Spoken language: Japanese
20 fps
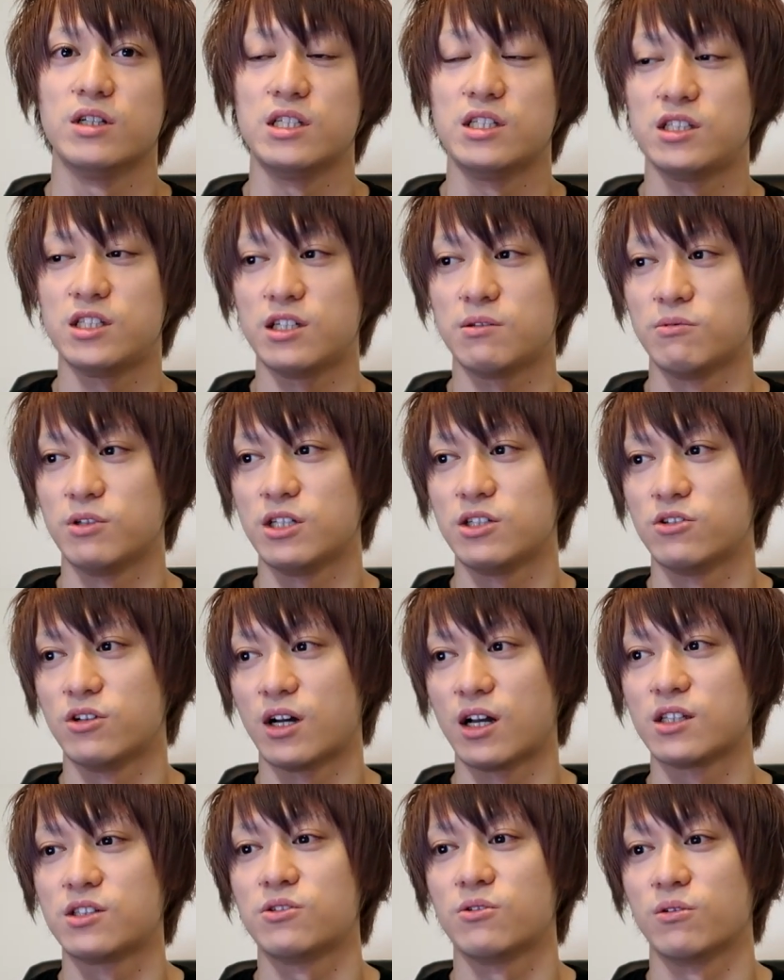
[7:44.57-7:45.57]
1チーム
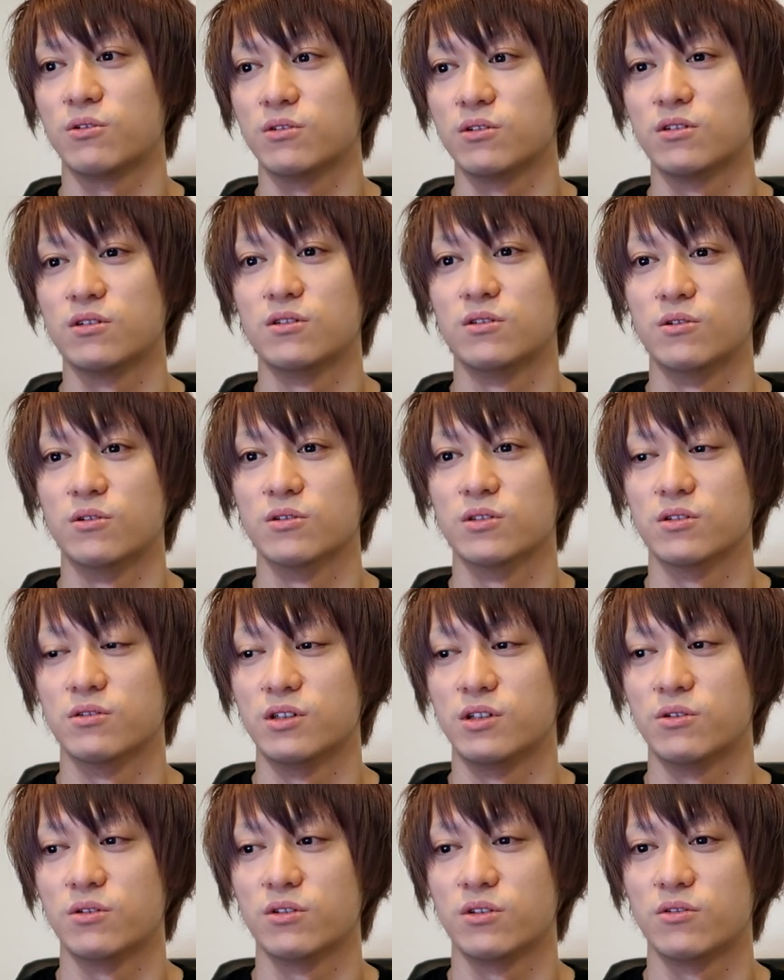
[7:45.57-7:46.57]
28億のそ
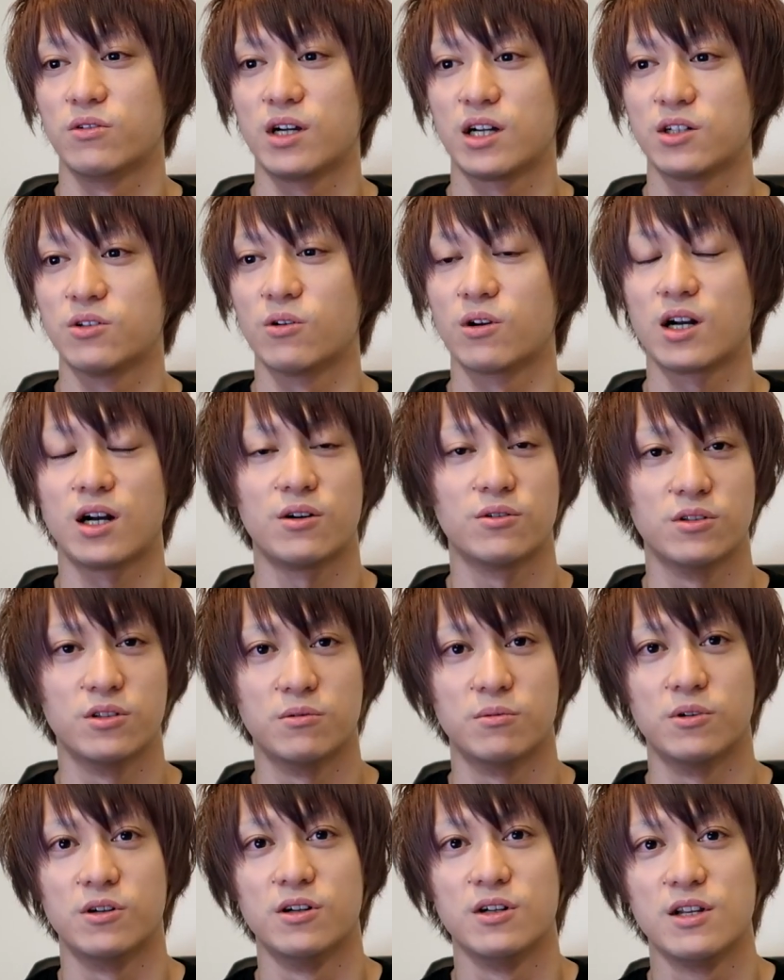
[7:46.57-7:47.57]
の日本の枠を買う
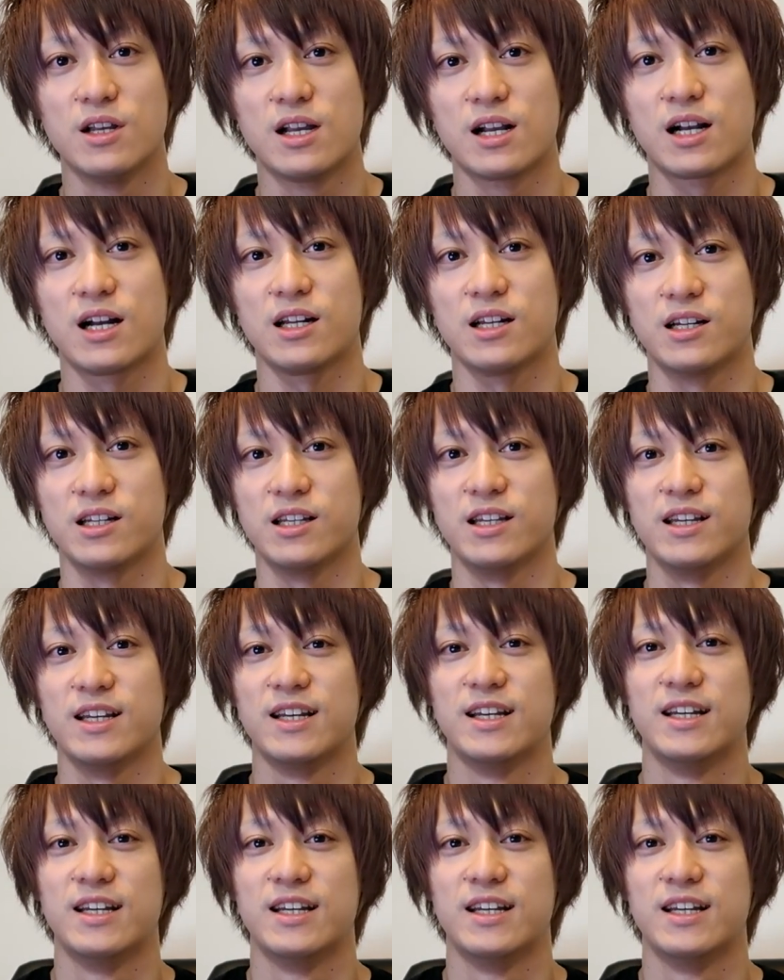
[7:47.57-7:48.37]
のもかなり